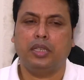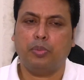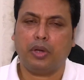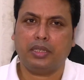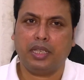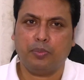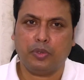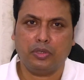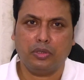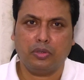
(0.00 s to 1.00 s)
ত্রিপুরাতে এই
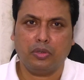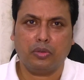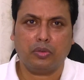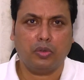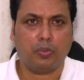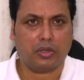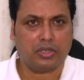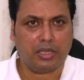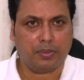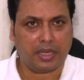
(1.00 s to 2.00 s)
পর্যন্ত কোনো
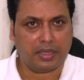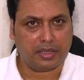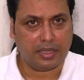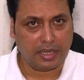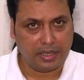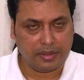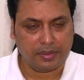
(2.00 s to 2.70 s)
পজিটিভ কেস নেই